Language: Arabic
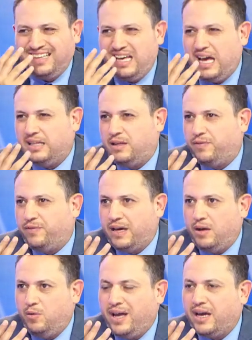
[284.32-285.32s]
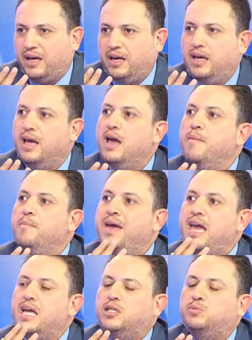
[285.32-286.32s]
هدف غير واقعي
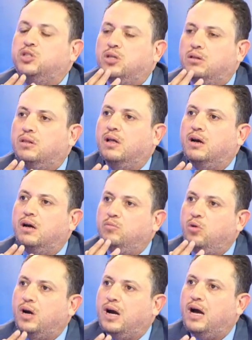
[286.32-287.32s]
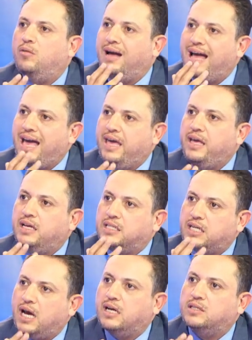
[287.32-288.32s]
ماهيش باش تطلق المقاومة أي
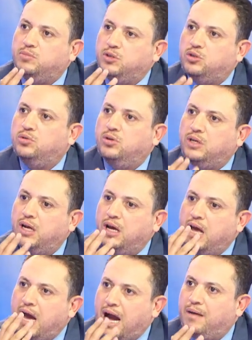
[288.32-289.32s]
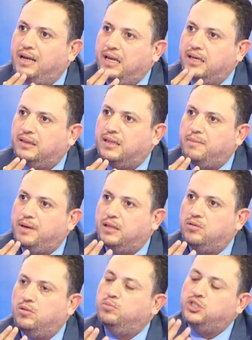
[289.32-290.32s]
شخص بدون عملية تبادل
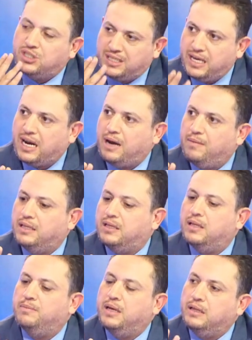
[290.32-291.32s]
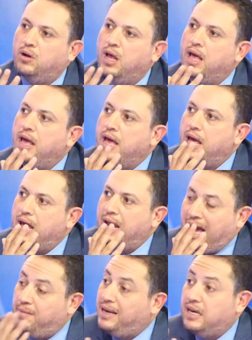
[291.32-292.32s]
باش تصير عملية تبادل
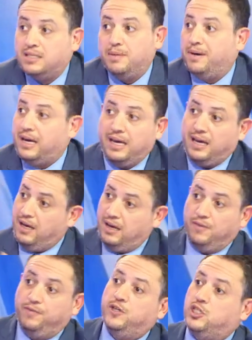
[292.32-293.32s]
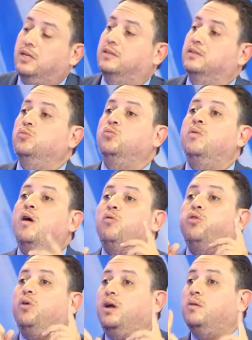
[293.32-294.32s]
العملية الاستباقية فشلت
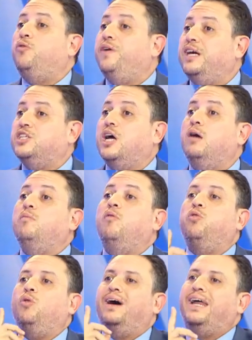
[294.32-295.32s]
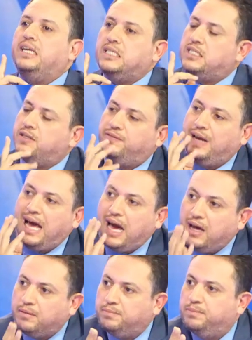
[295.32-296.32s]
موضوع المفاجأة موضوع رئيسي في
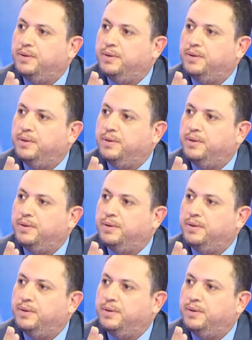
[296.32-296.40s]
الحرب